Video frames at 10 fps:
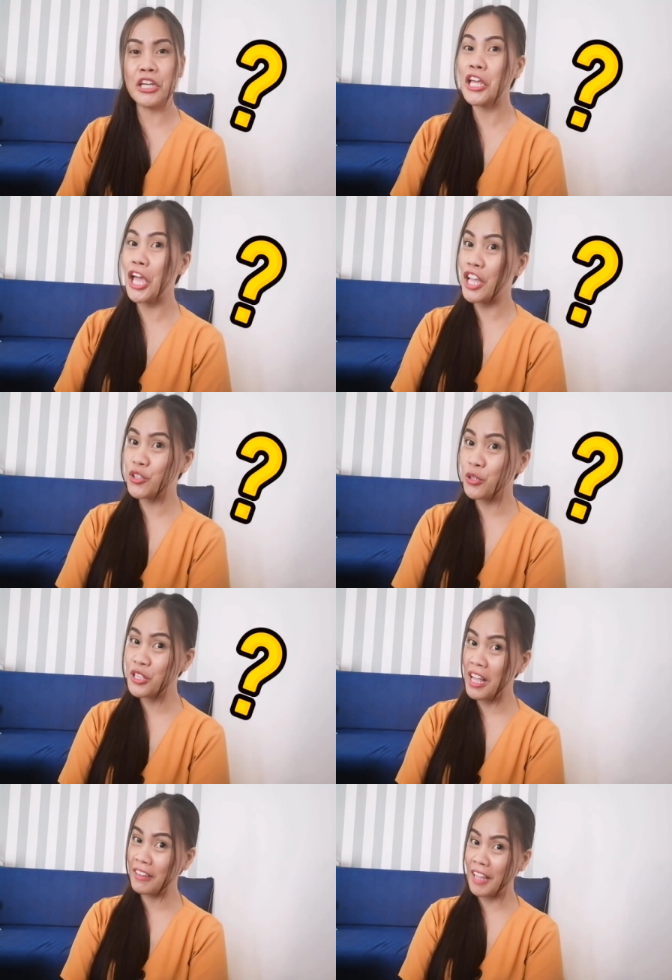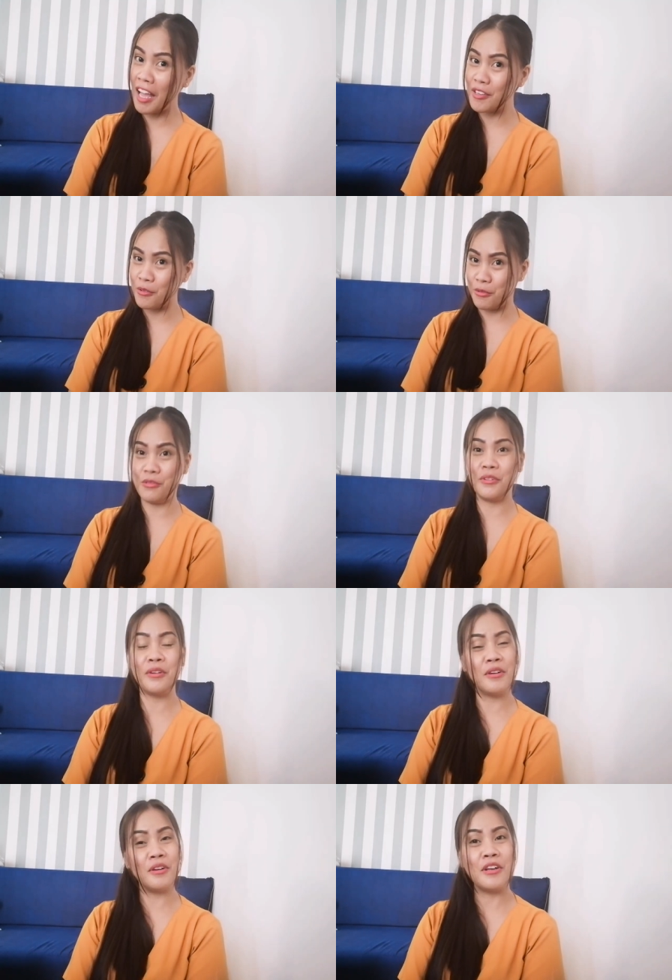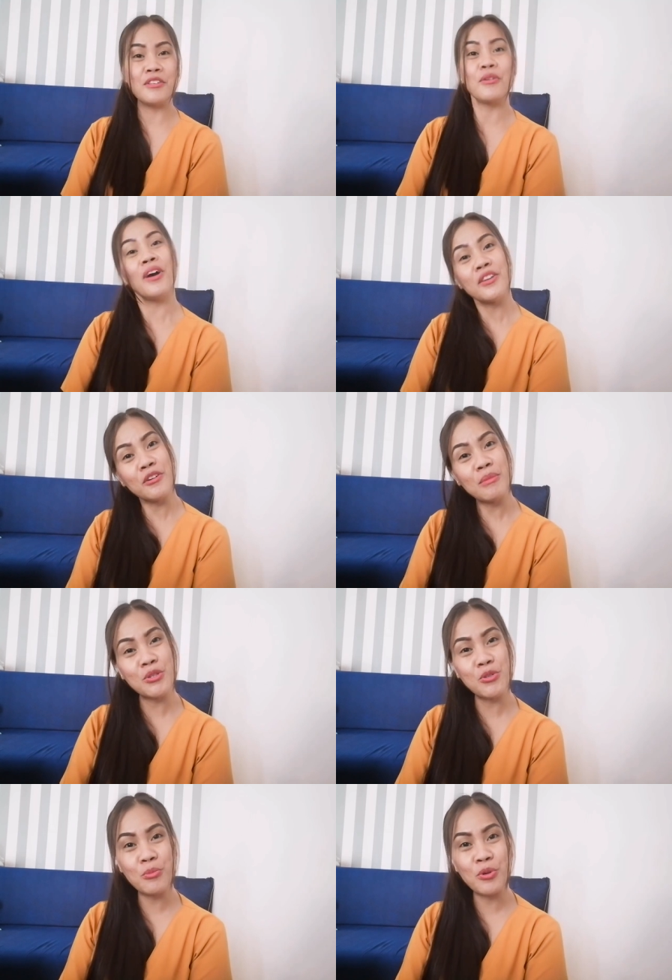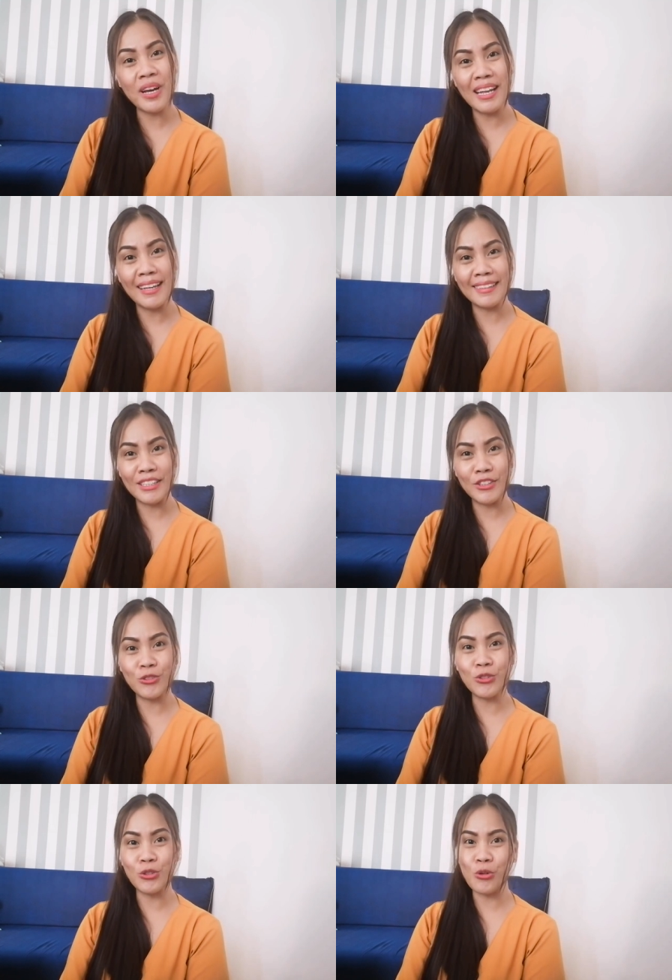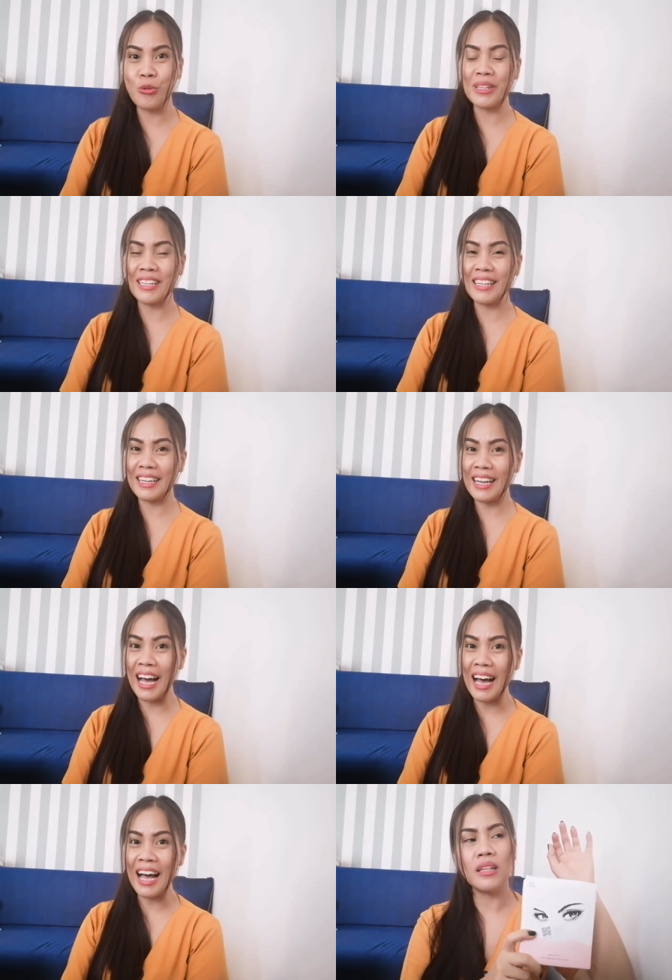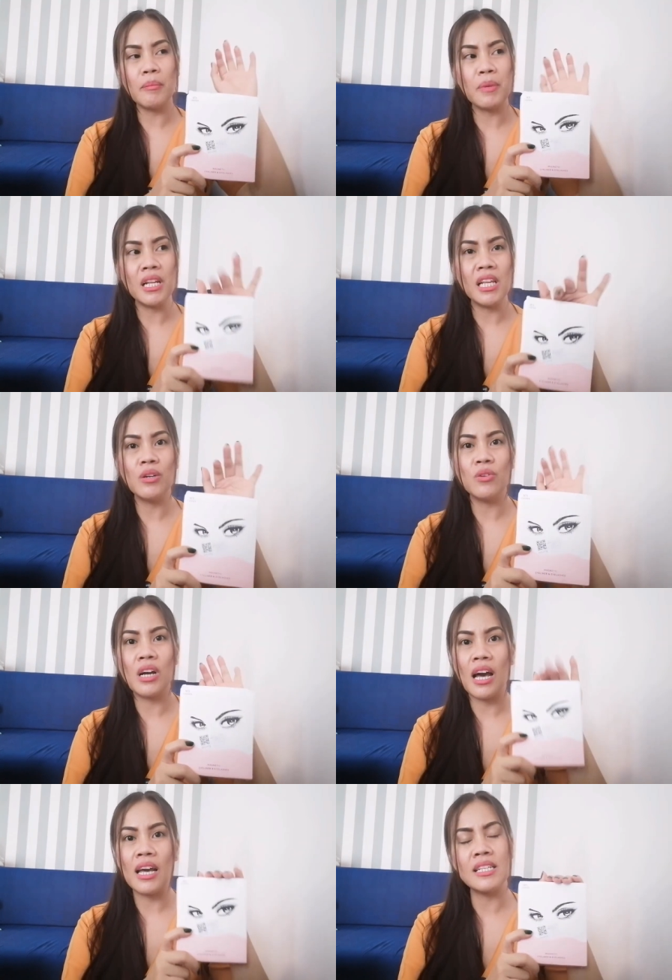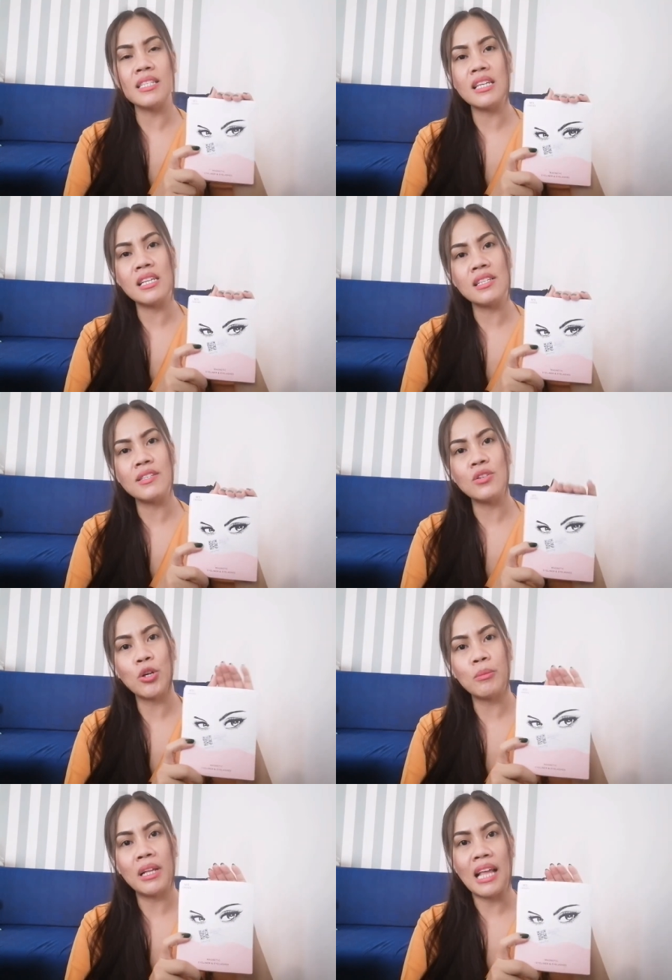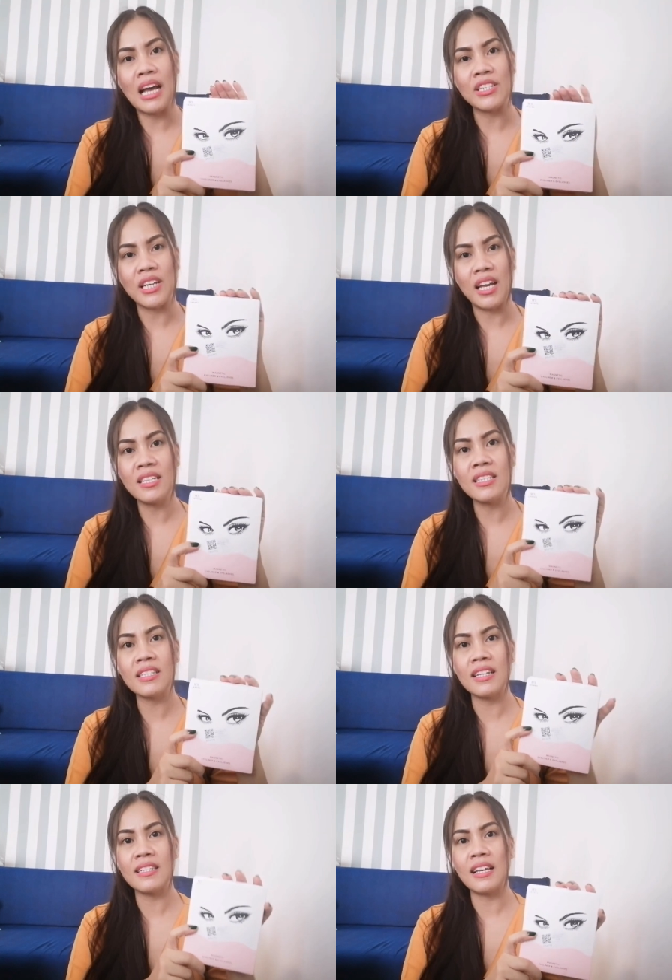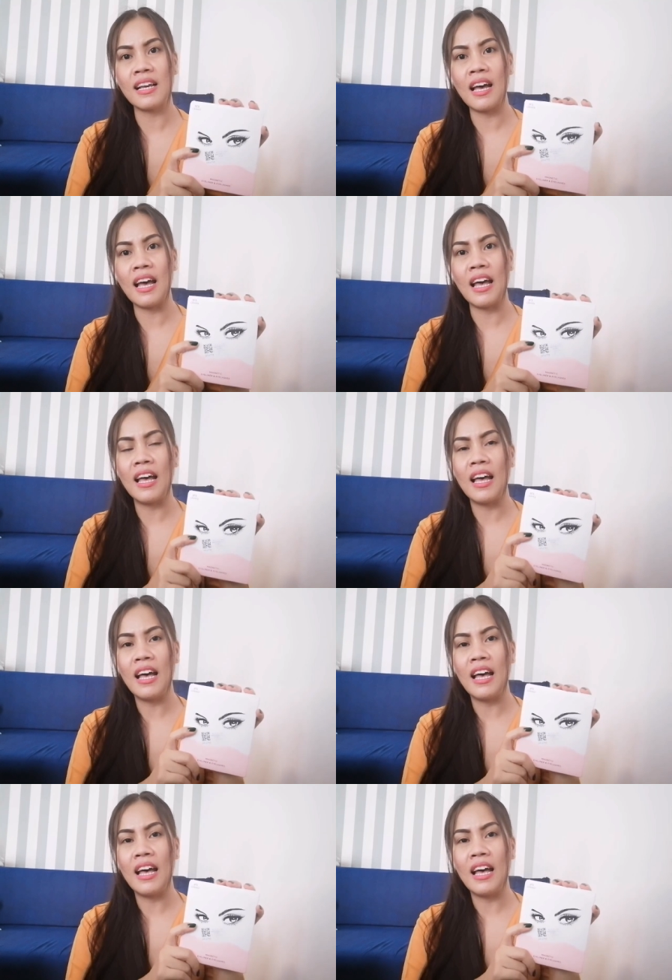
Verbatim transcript: In-etchos lang tayo. So, ngayon, masusubukan natin kung totoo ba talaga. Ang napili ko, guys, is normal lashes kasi nga